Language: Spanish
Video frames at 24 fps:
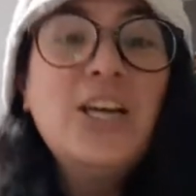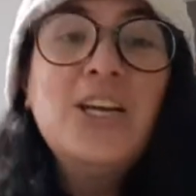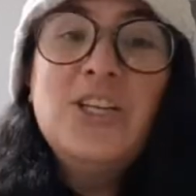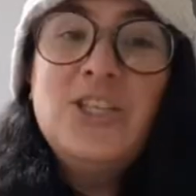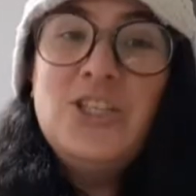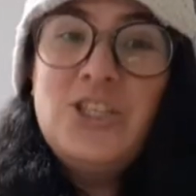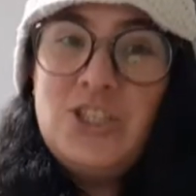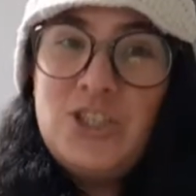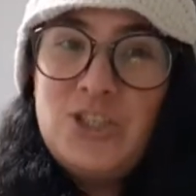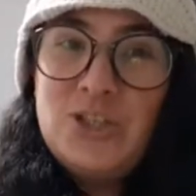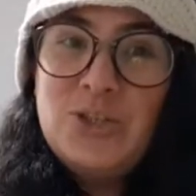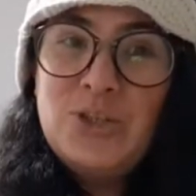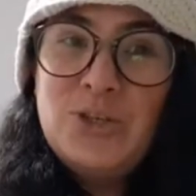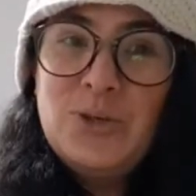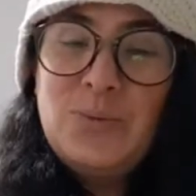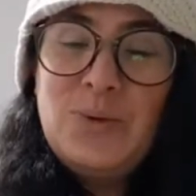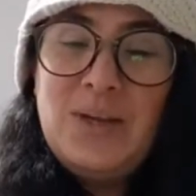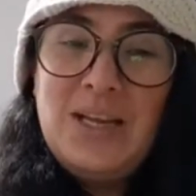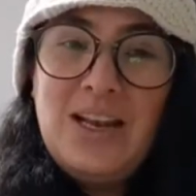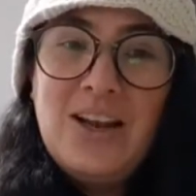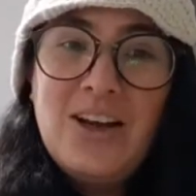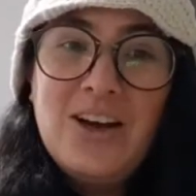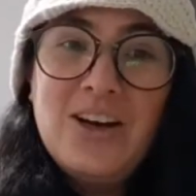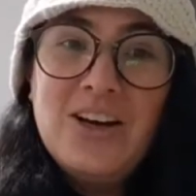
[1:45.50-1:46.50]
You
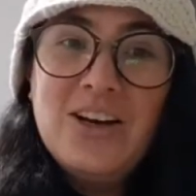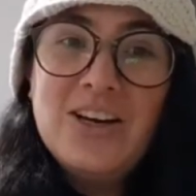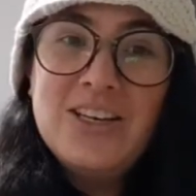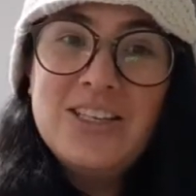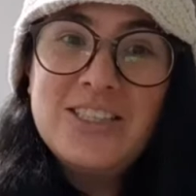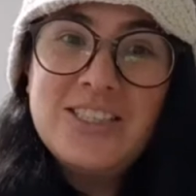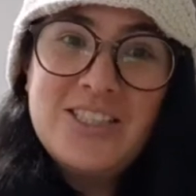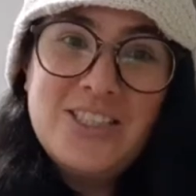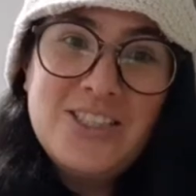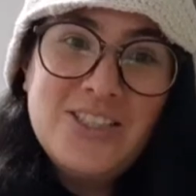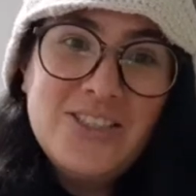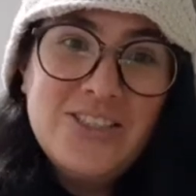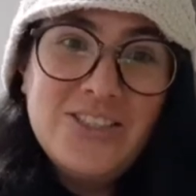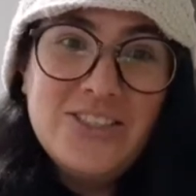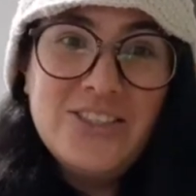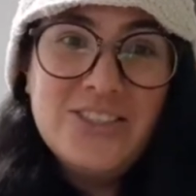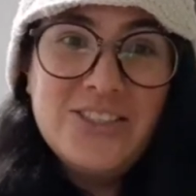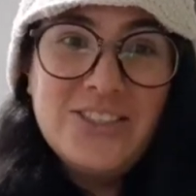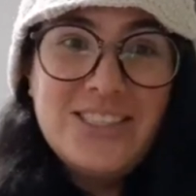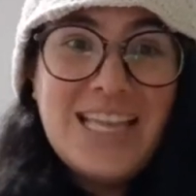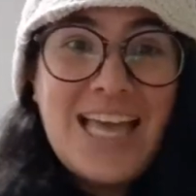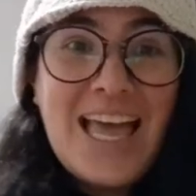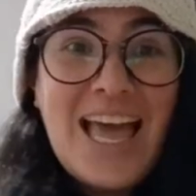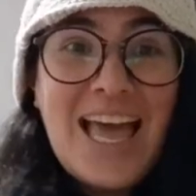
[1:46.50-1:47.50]
belong
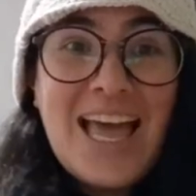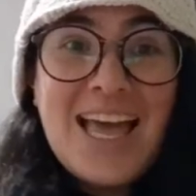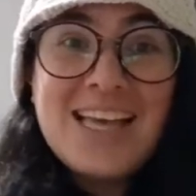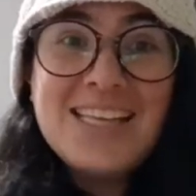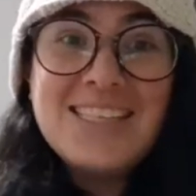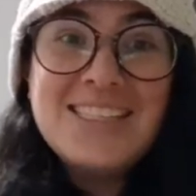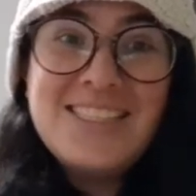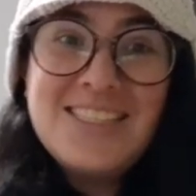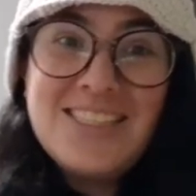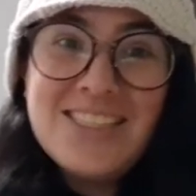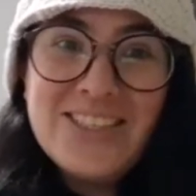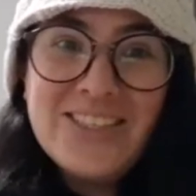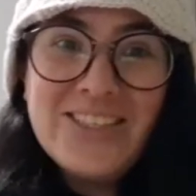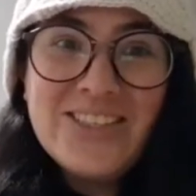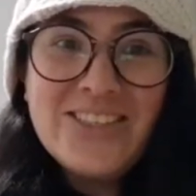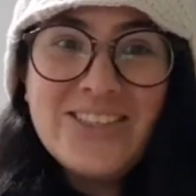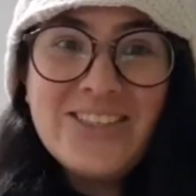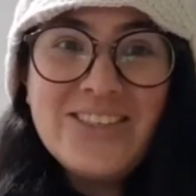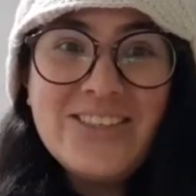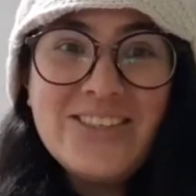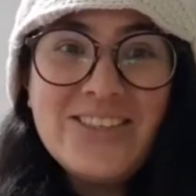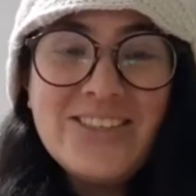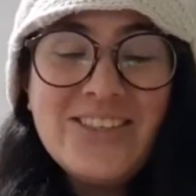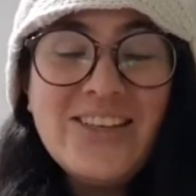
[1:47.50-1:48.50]
to the
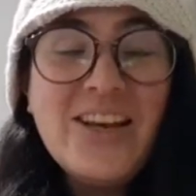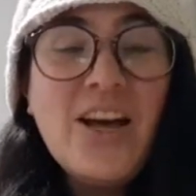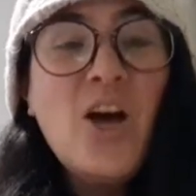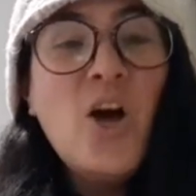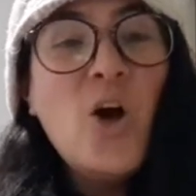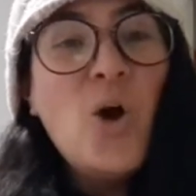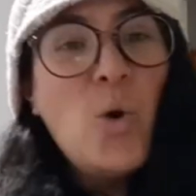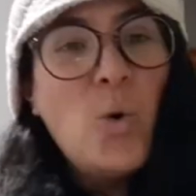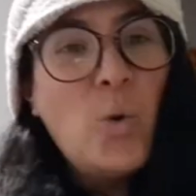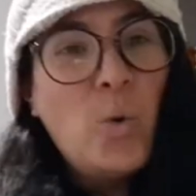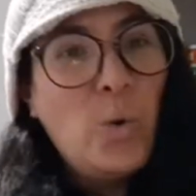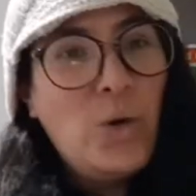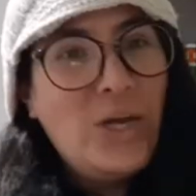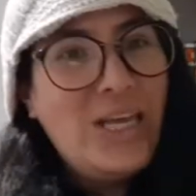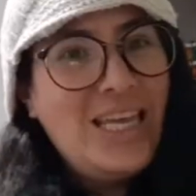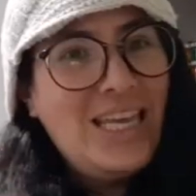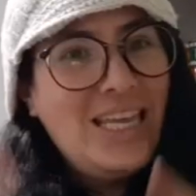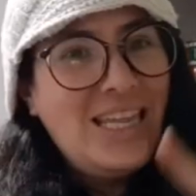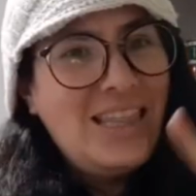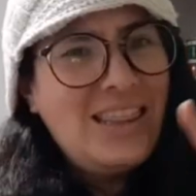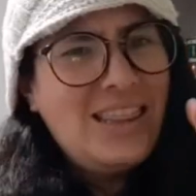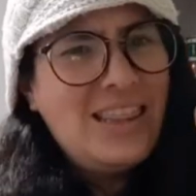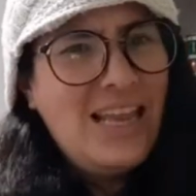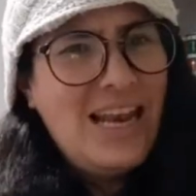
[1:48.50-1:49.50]
zoo
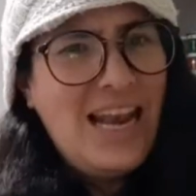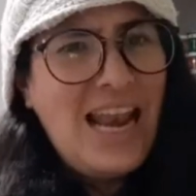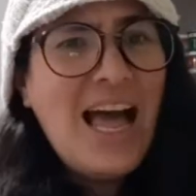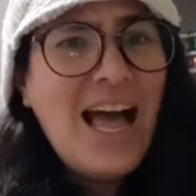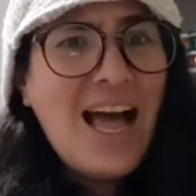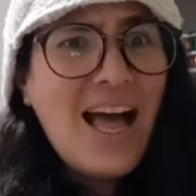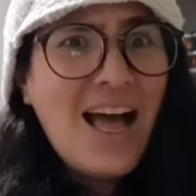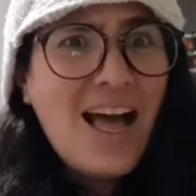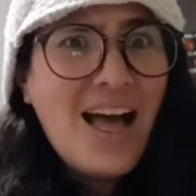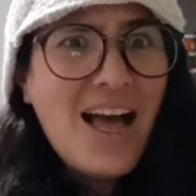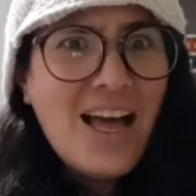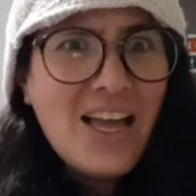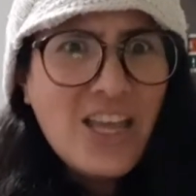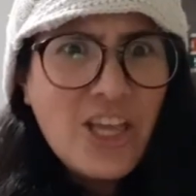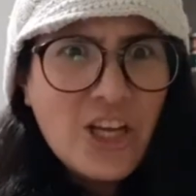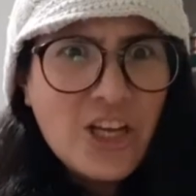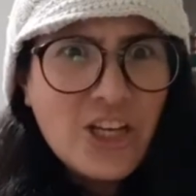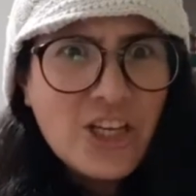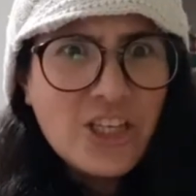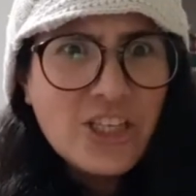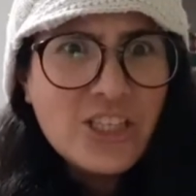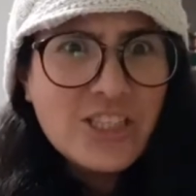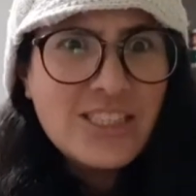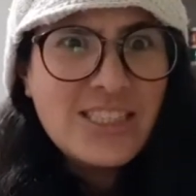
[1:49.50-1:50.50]
with the
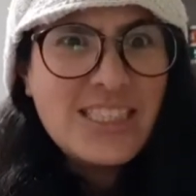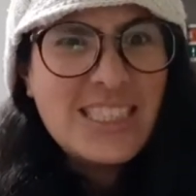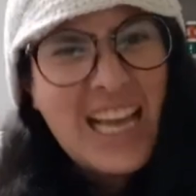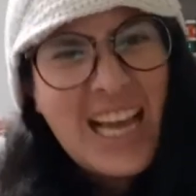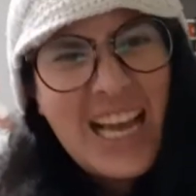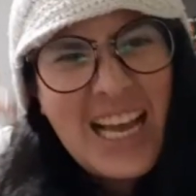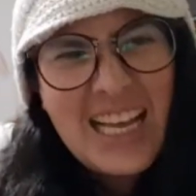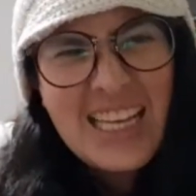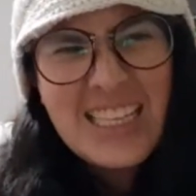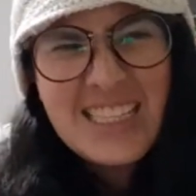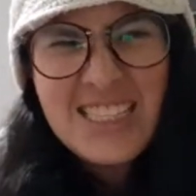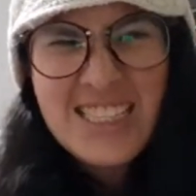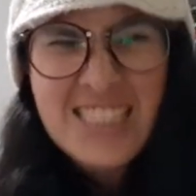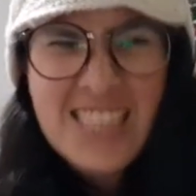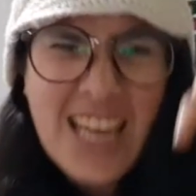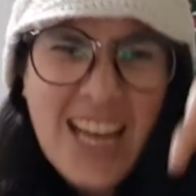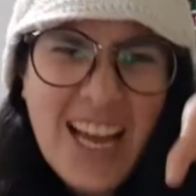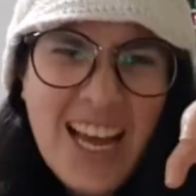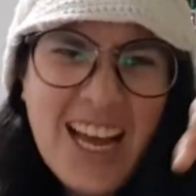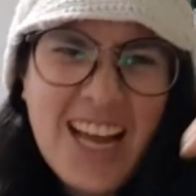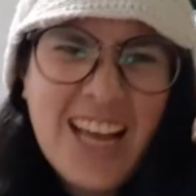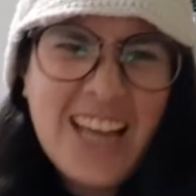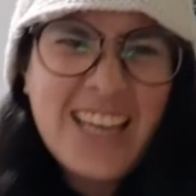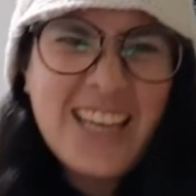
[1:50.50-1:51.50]
lions and
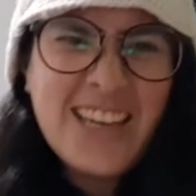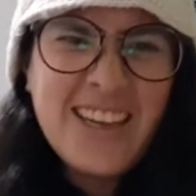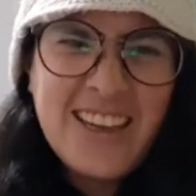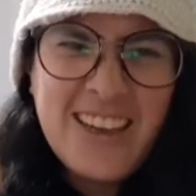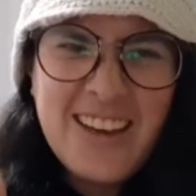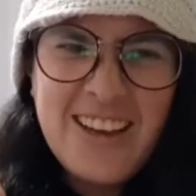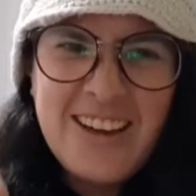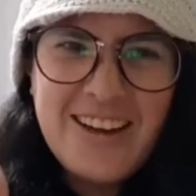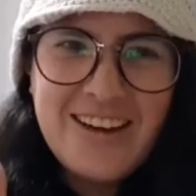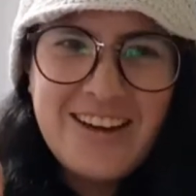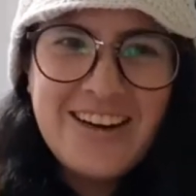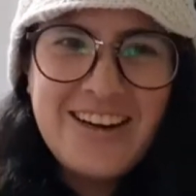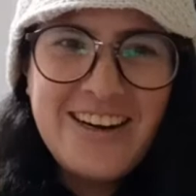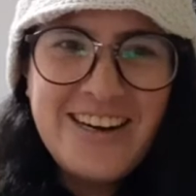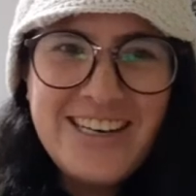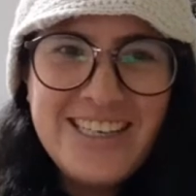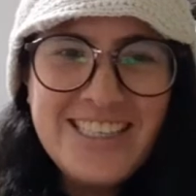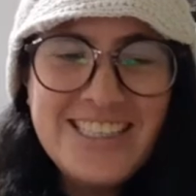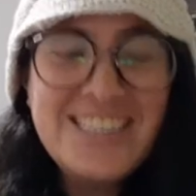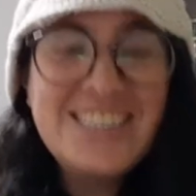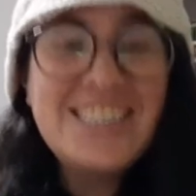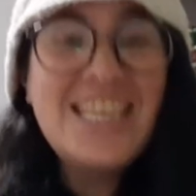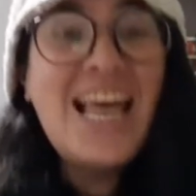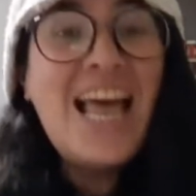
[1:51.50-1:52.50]

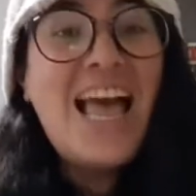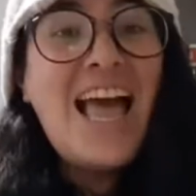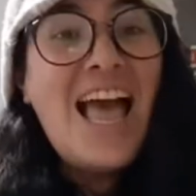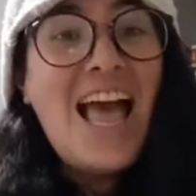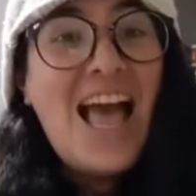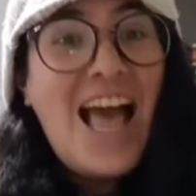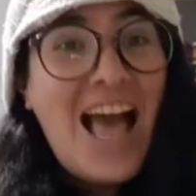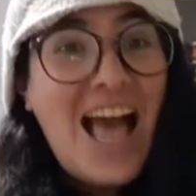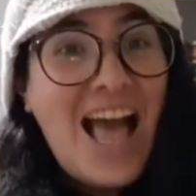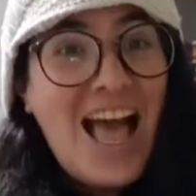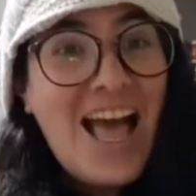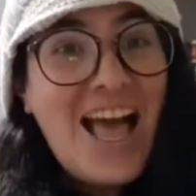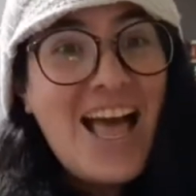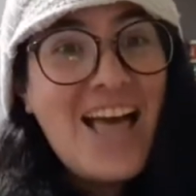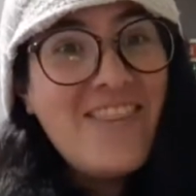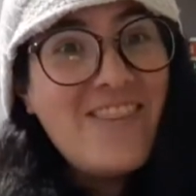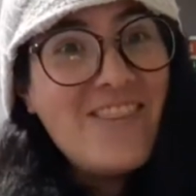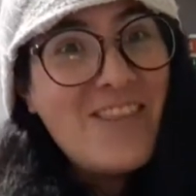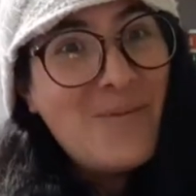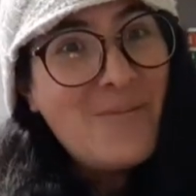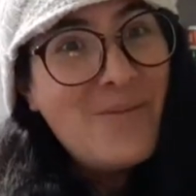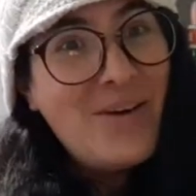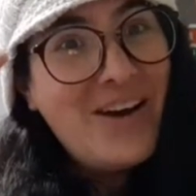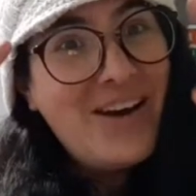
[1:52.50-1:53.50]
tigers and
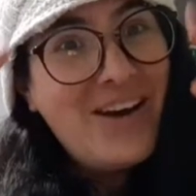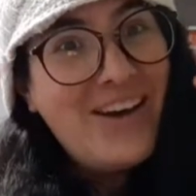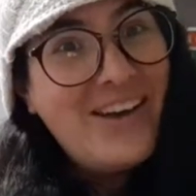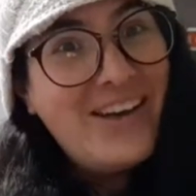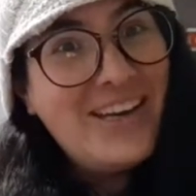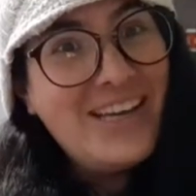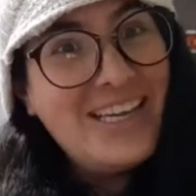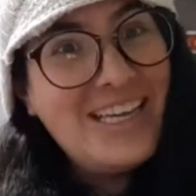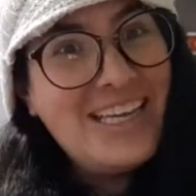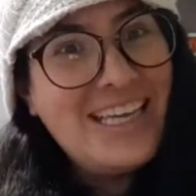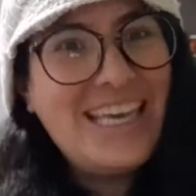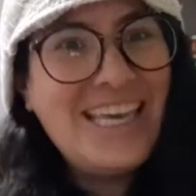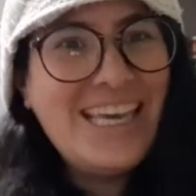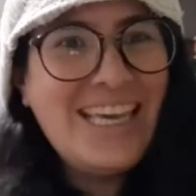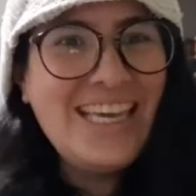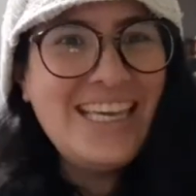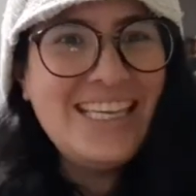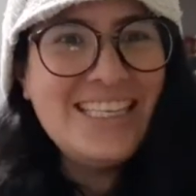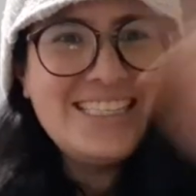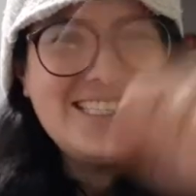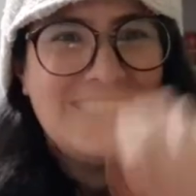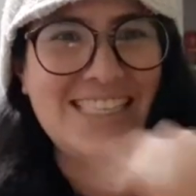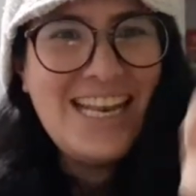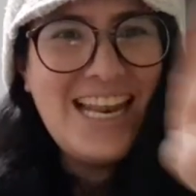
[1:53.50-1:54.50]
the
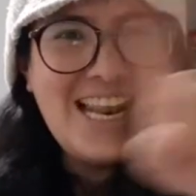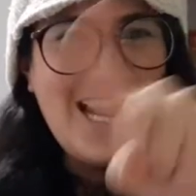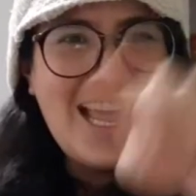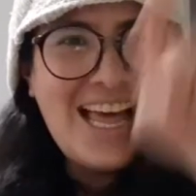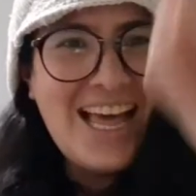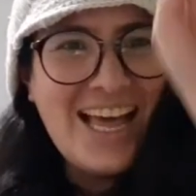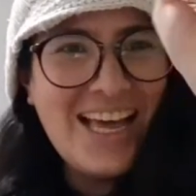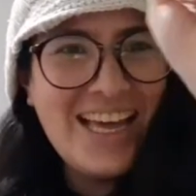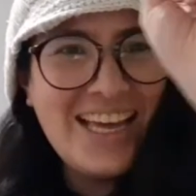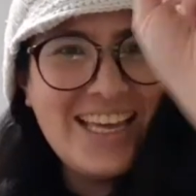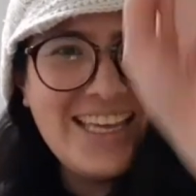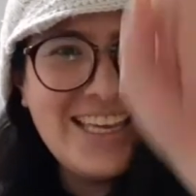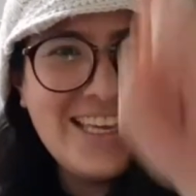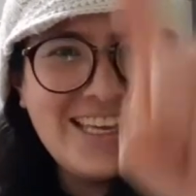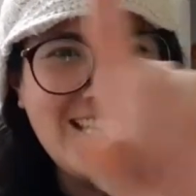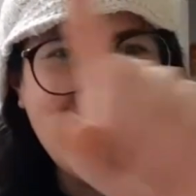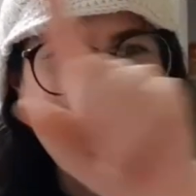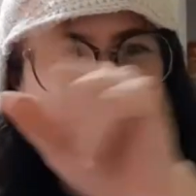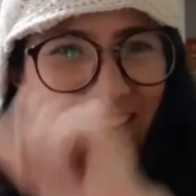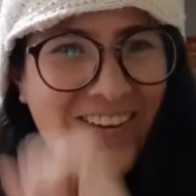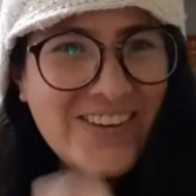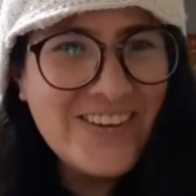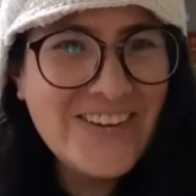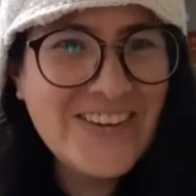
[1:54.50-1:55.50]
monkeys like
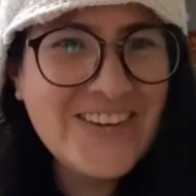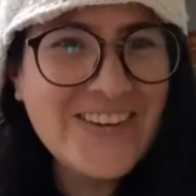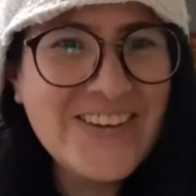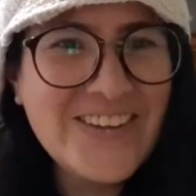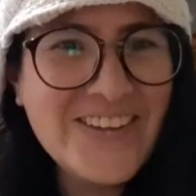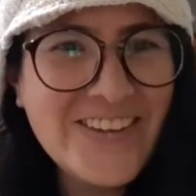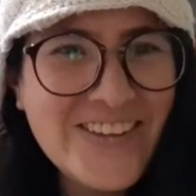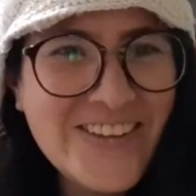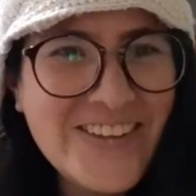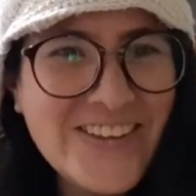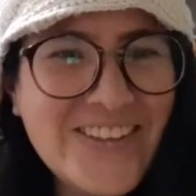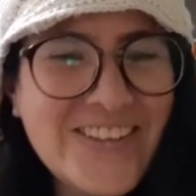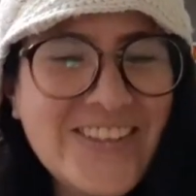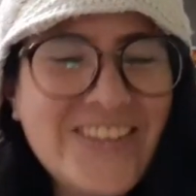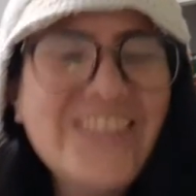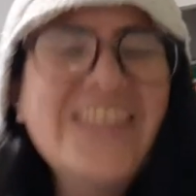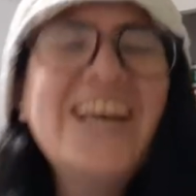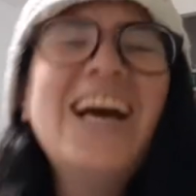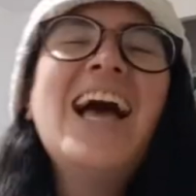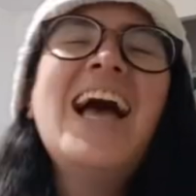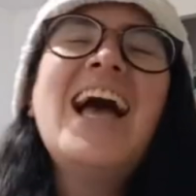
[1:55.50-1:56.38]
you.